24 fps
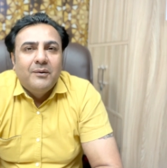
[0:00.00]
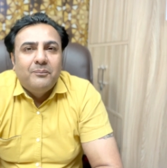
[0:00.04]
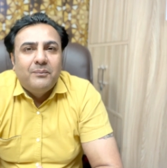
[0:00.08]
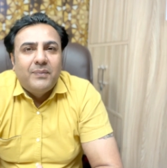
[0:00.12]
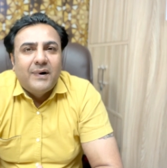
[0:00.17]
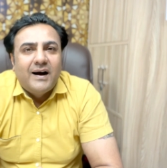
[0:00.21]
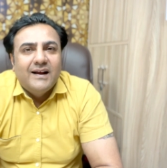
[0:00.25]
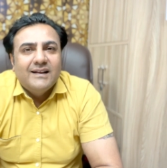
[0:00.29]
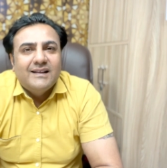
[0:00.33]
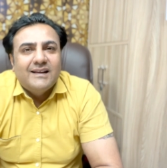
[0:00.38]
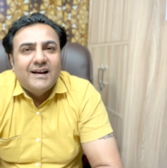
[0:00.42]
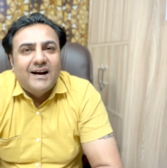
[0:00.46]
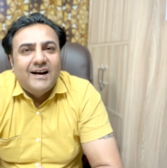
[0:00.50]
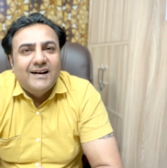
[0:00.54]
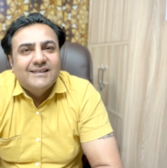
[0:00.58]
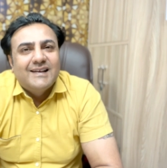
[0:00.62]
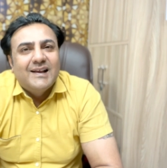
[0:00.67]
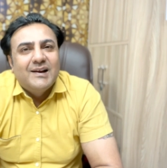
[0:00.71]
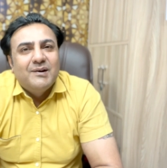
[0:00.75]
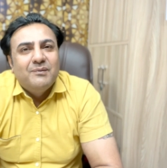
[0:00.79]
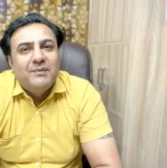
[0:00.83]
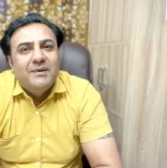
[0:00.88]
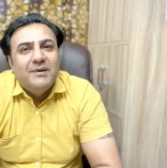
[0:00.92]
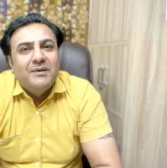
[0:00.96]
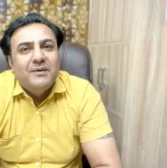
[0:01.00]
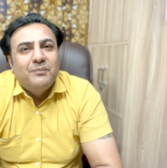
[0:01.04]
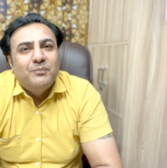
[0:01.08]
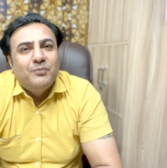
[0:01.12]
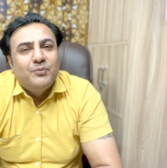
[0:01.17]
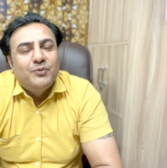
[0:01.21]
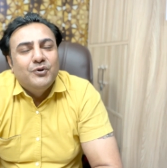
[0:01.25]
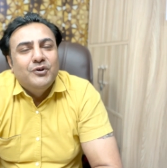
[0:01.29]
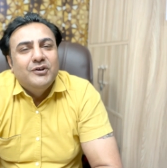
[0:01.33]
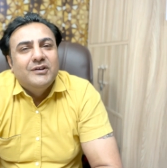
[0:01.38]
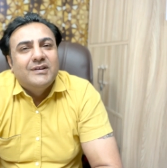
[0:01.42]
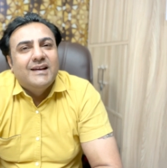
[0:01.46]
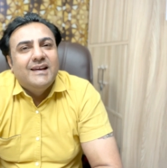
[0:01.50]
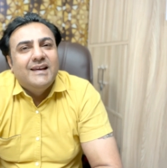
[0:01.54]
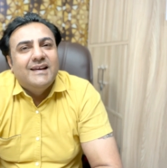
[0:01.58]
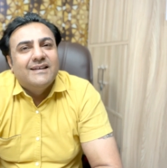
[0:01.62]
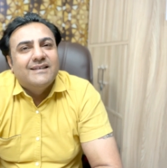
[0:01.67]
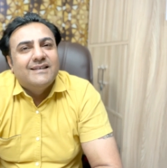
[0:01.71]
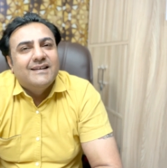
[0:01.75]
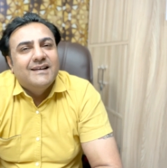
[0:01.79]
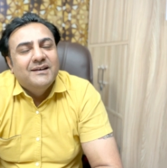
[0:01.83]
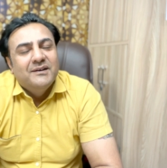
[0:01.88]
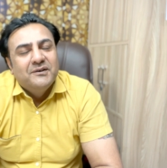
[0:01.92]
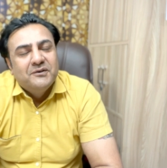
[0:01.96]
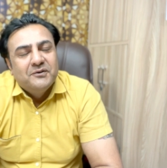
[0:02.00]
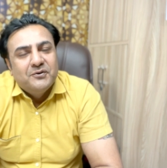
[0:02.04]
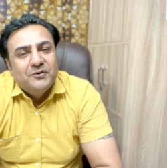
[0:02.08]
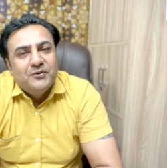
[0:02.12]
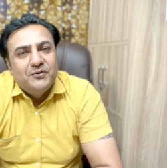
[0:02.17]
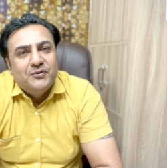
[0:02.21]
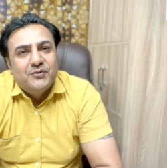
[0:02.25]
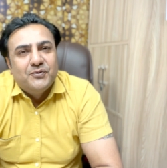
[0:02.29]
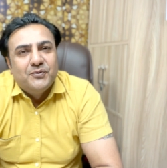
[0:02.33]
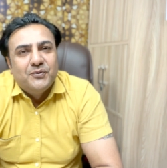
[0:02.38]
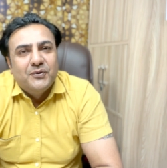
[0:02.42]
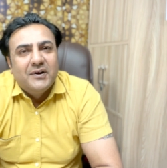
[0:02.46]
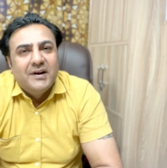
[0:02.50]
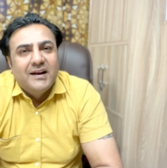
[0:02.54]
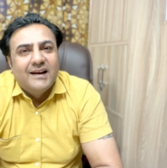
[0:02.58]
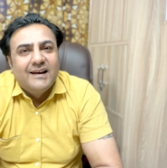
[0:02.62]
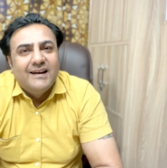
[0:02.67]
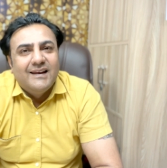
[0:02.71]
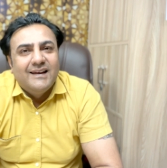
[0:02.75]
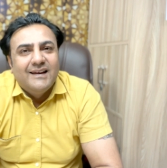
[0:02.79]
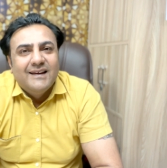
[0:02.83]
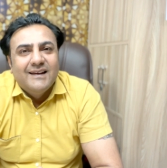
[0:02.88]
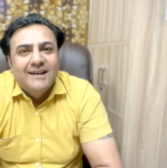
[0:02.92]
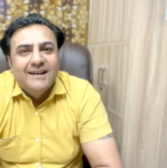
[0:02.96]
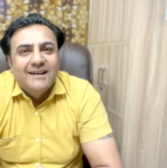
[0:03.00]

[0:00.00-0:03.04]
बात असल में पूरी तरीके से झूठ निकली